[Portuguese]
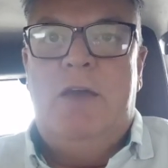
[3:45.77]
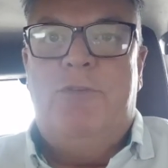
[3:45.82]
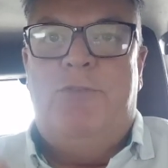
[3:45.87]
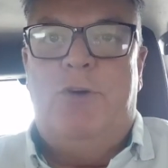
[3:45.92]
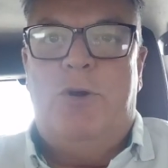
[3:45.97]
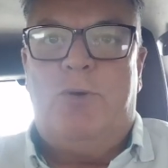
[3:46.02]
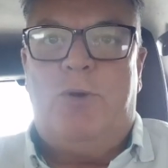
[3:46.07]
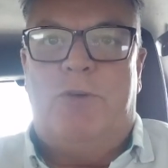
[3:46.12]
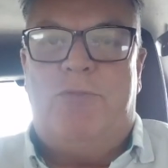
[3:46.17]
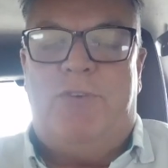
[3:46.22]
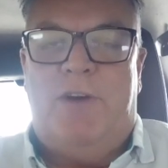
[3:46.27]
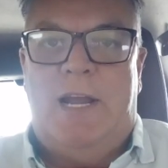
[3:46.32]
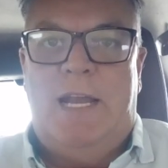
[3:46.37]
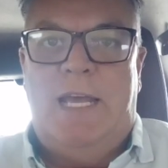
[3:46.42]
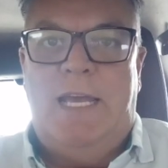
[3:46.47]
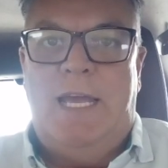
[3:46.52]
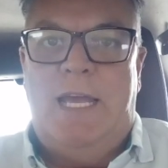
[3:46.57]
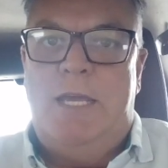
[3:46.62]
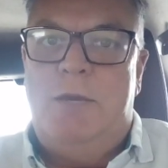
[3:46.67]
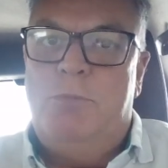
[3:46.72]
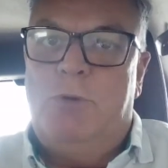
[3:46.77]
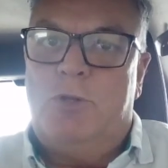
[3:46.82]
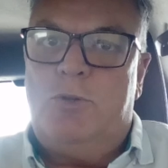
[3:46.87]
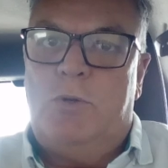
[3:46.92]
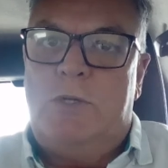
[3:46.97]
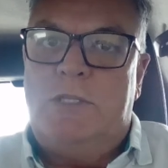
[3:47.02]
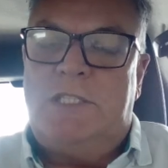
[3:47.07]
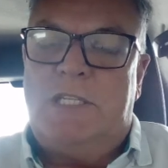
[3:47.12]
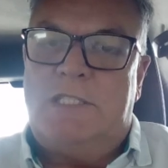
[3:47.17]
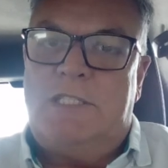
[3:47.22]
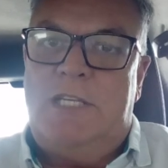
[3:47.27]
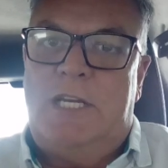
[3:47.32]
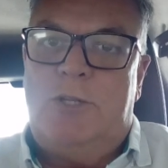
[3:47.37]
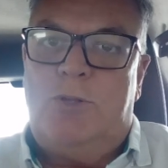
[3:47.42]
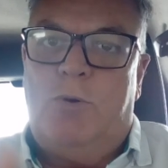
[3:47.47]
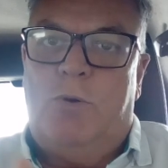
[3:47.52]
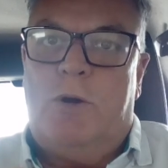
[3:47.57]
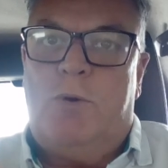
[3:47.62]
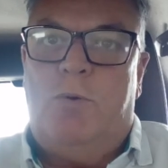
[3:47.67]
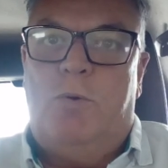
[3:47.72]
Foi o que eu falei aí, o motorista
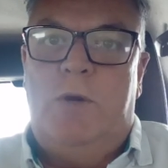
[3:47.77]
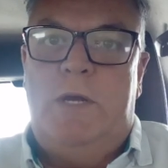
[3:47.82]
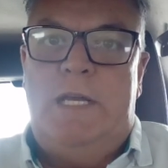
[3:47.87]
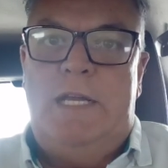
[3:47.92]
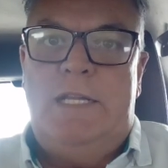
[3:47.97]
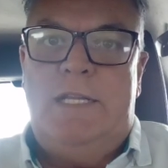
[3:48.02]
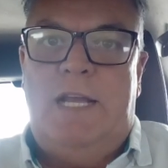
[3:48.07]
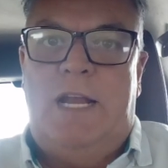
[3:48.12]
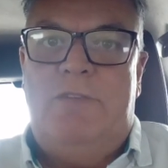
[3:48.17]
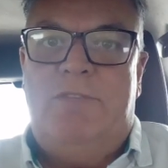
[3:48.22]
aceitou a corrida,